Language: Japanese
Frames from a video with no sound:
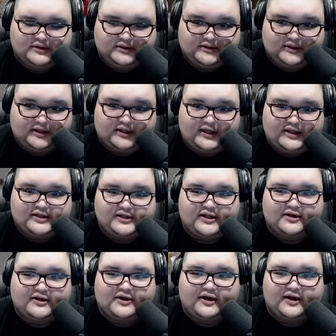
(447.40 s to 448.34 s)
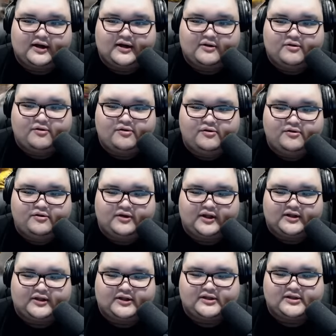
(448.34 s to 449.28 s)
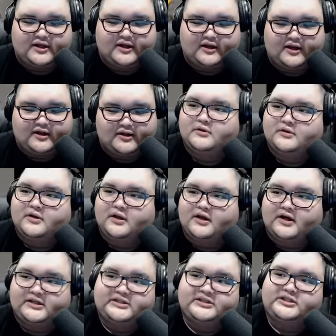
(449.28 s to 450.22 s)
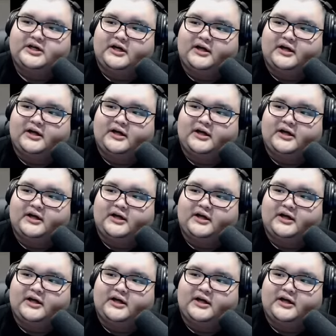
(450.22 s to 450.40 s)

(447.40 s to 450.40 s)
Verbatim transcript: ができていくからこういうのやっていきたいねって感じか